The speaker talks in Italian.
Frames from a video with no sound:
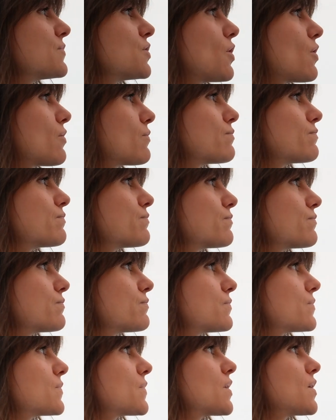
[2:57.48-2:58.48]
no
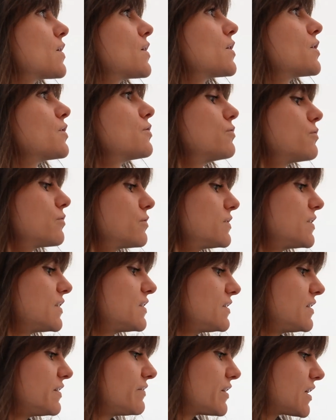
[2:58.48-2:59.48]
non si
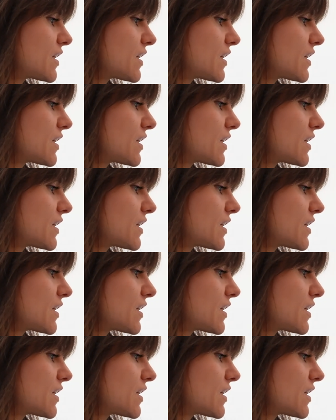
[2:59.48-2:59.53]
attiva